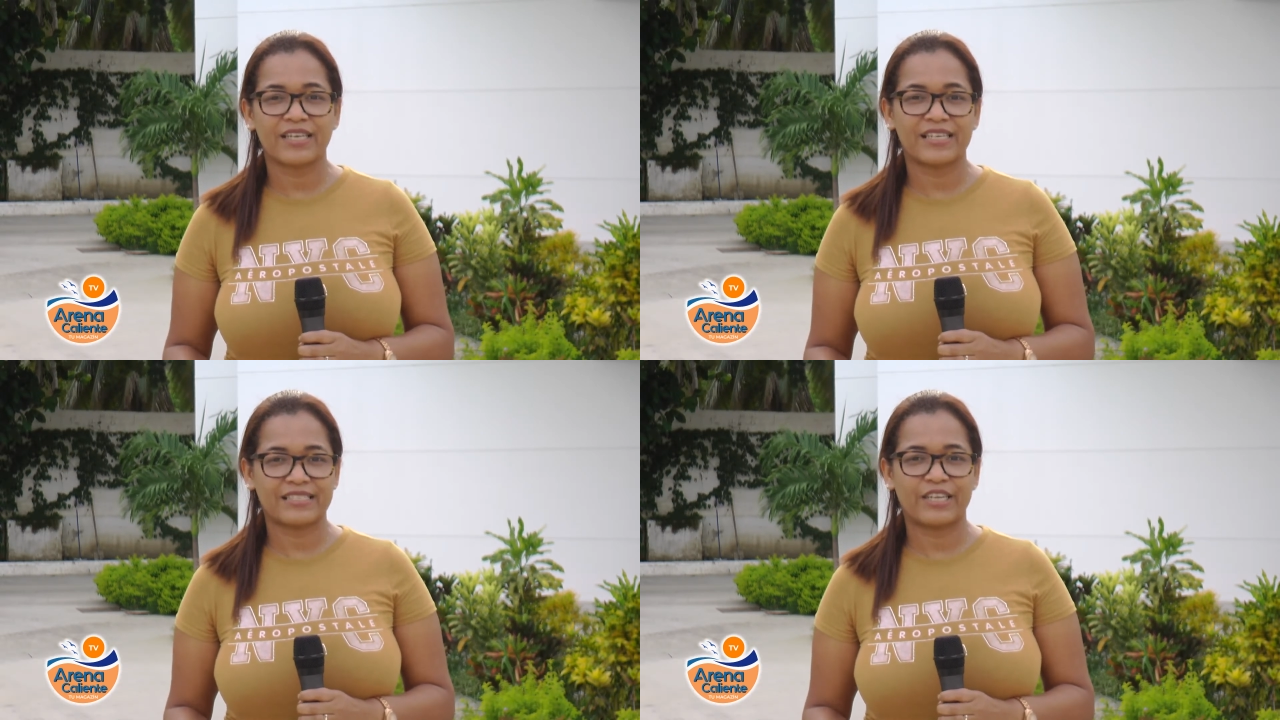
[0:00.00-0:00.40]

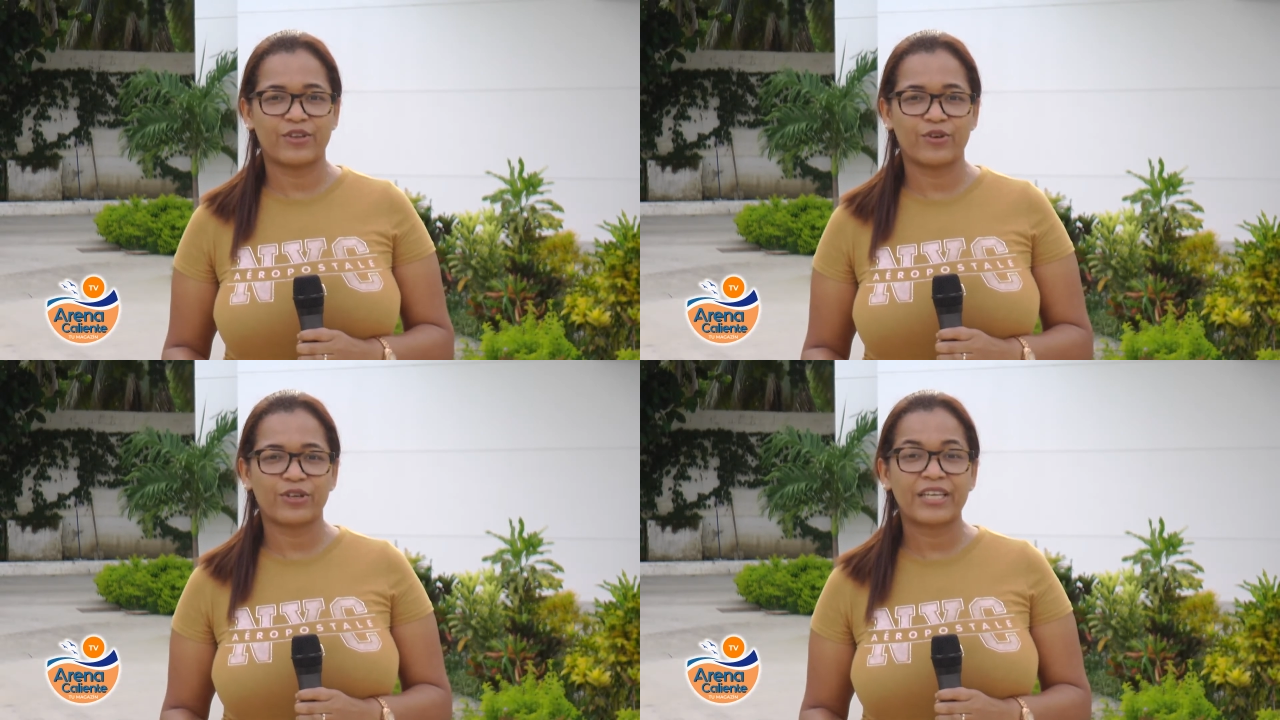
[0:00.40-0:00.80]
en el
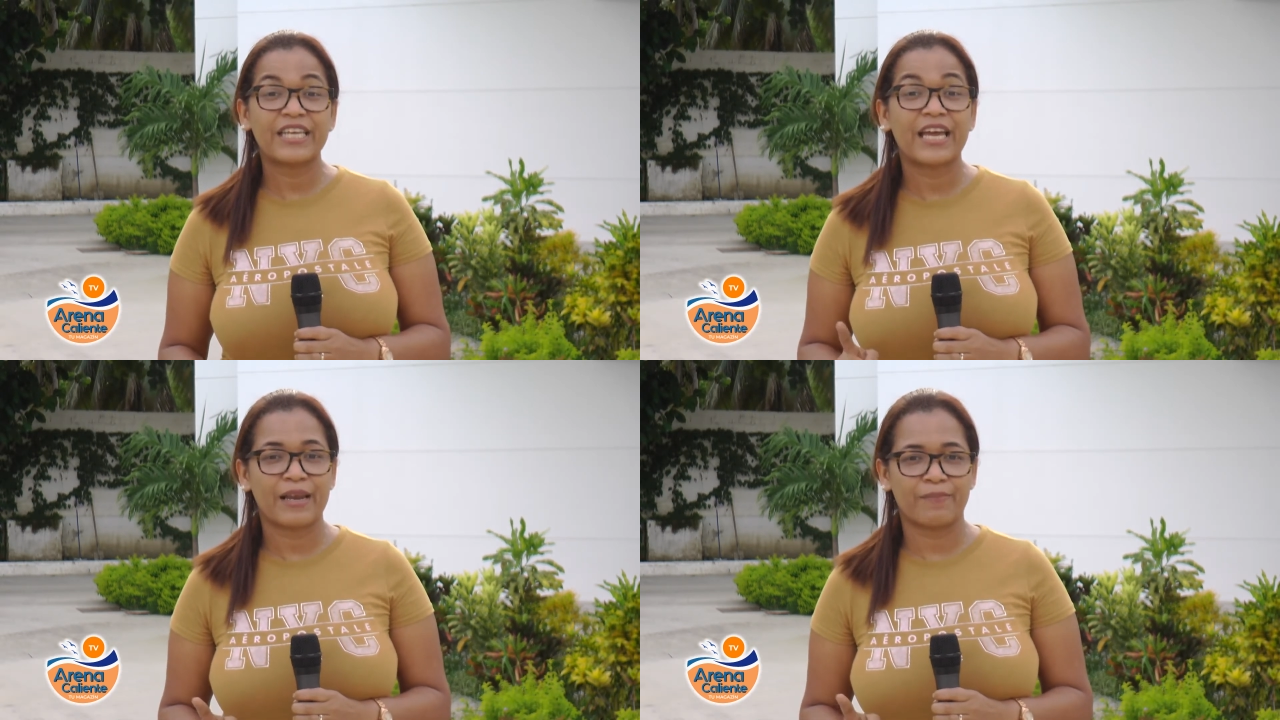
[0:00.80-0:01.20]
Señor
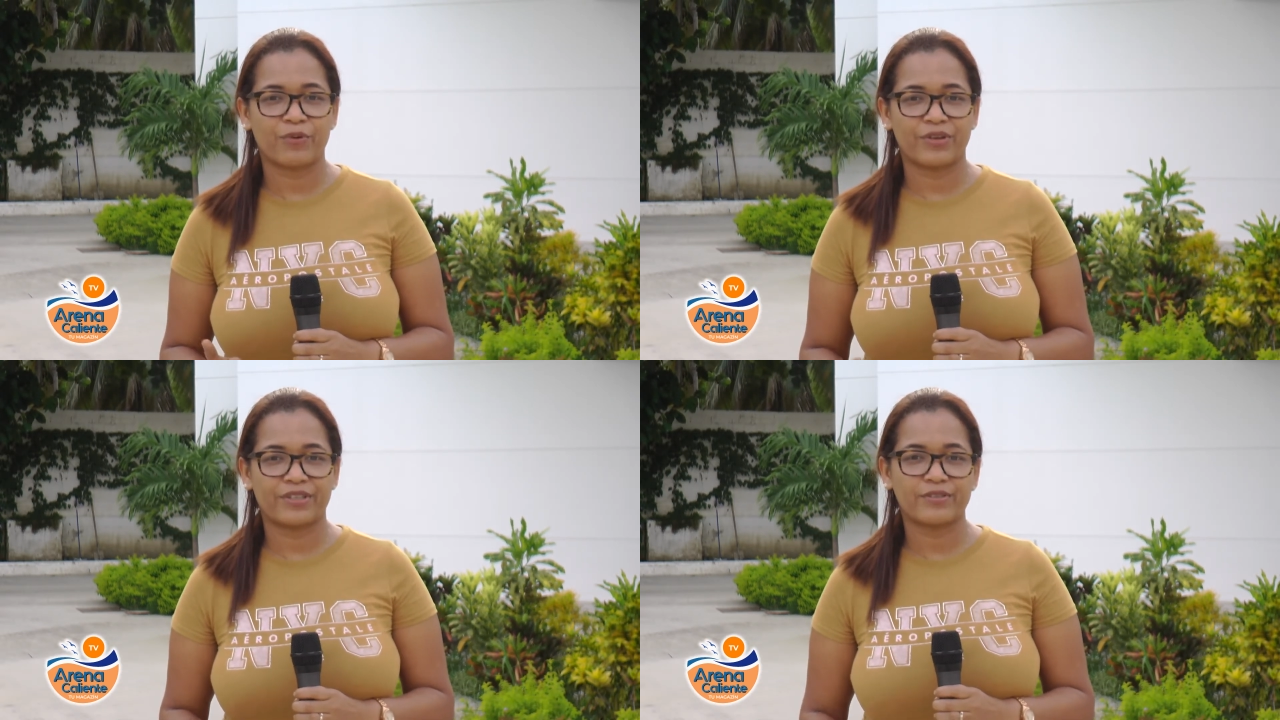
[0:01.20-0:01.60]
y en el
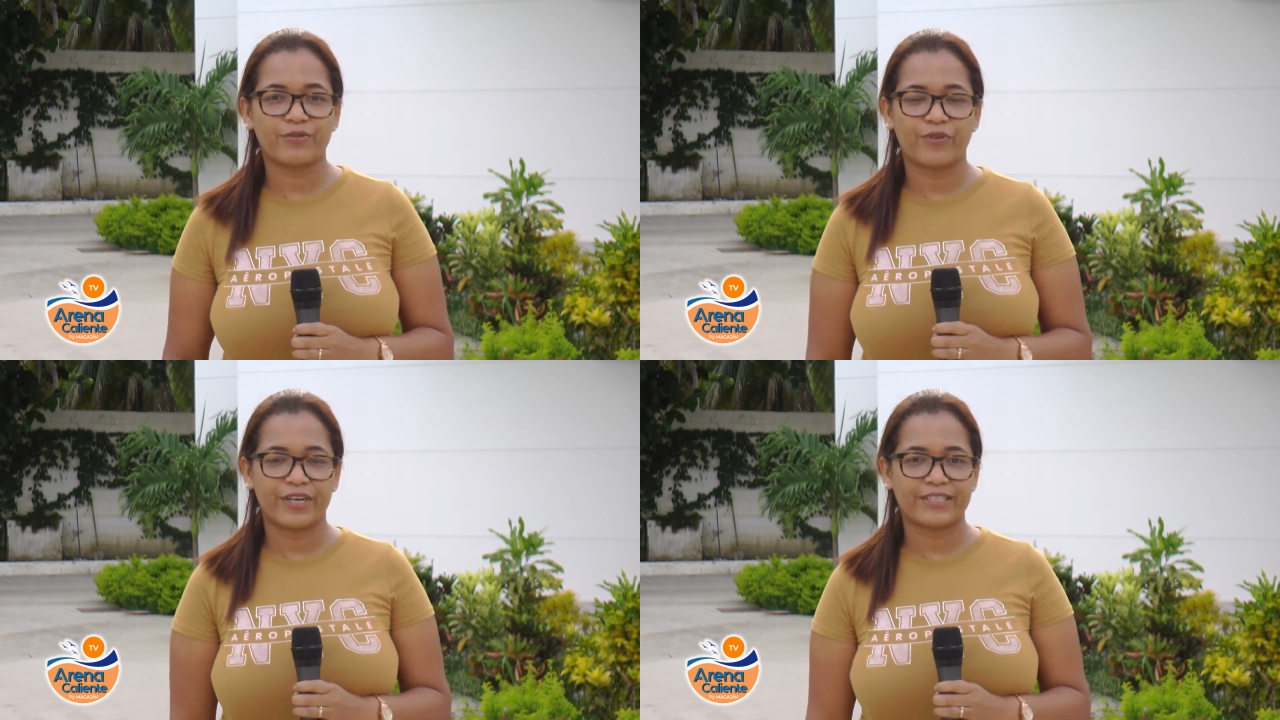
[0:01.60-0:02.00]
poder de su
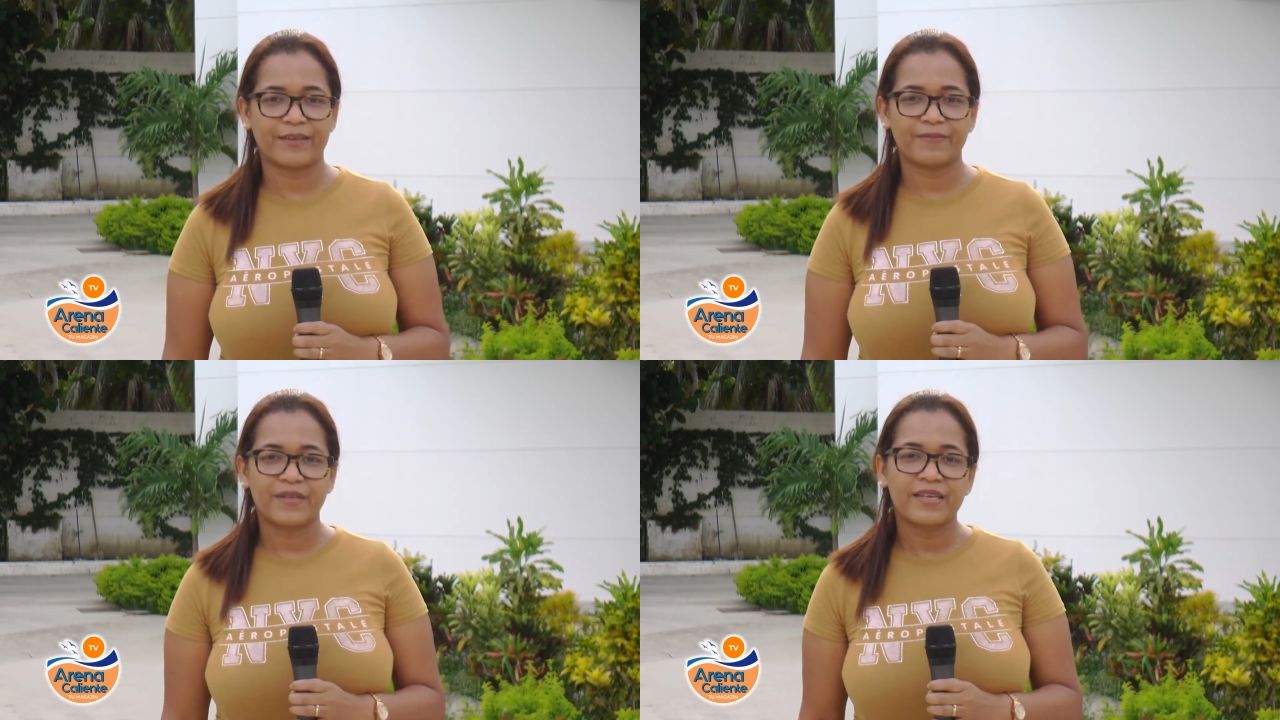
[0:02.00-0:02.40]
fuerza.